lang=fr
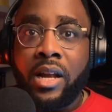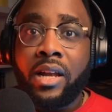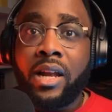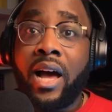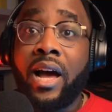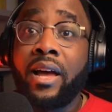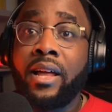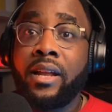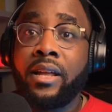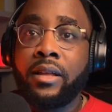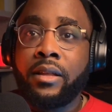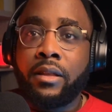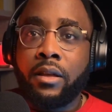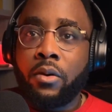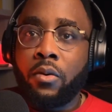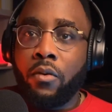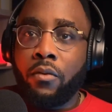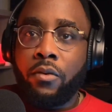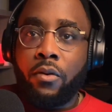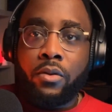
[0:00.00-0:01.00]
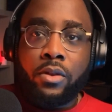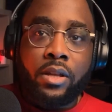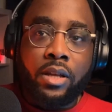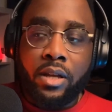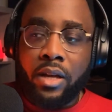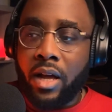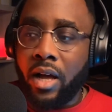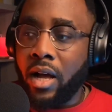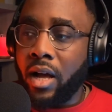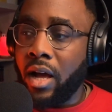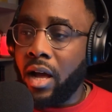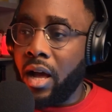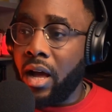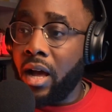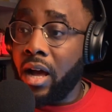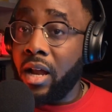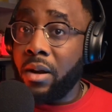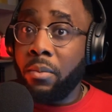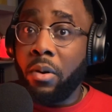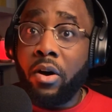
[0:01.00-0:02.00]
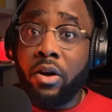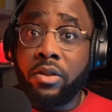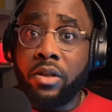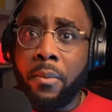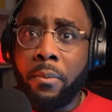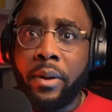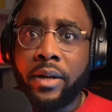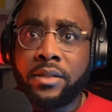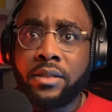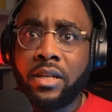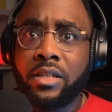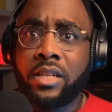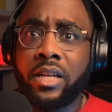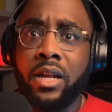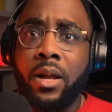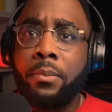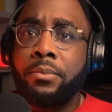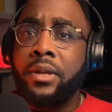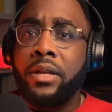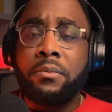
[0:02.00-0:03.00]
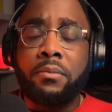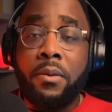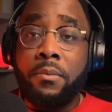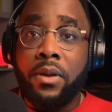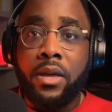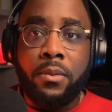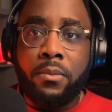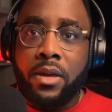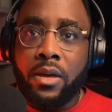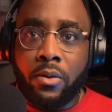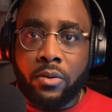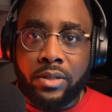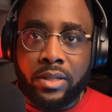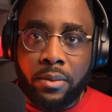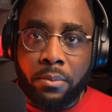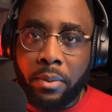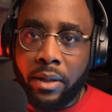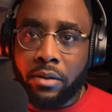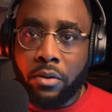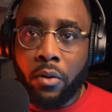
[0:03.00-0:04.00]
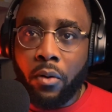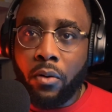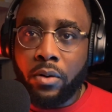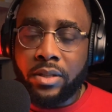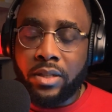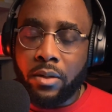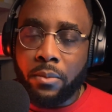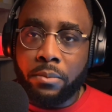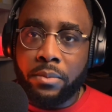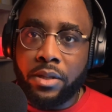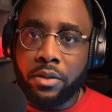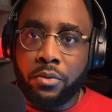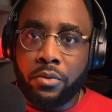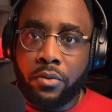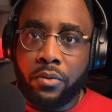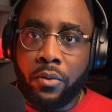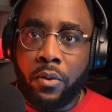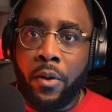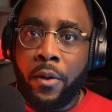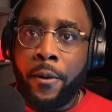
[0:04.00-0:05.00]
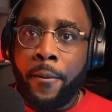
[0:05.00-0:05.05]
Là, elle a été confrontée à, Albrand, un personnage qu'elle a peut-être même aimé, on ne sait pas trop, c'est ambigu,